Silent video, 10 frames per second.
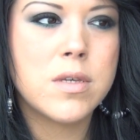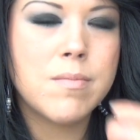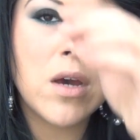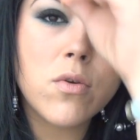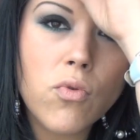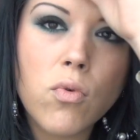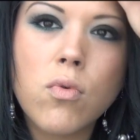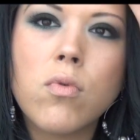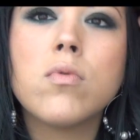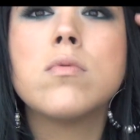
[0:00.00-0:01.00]
il marque
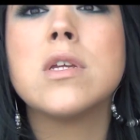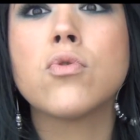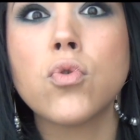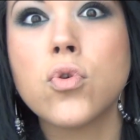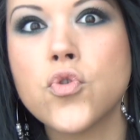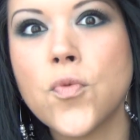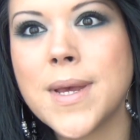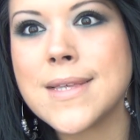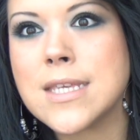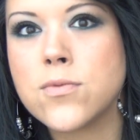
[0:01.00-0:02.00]
trop des trucs que je veux
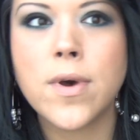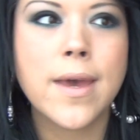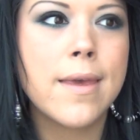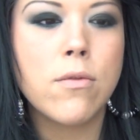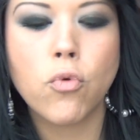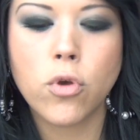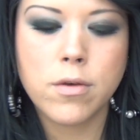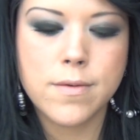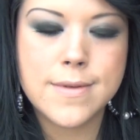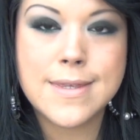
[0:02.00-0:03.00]
pas que ça se voie, donc
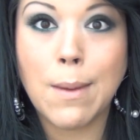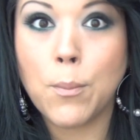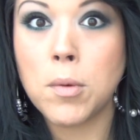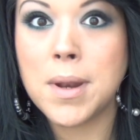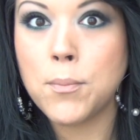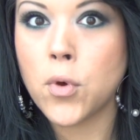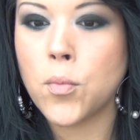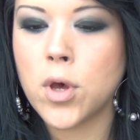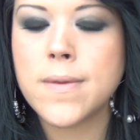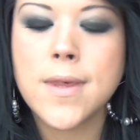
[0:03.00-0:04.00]
euh, c'est un problème pour
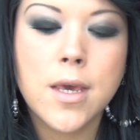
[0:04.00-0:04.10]
moi.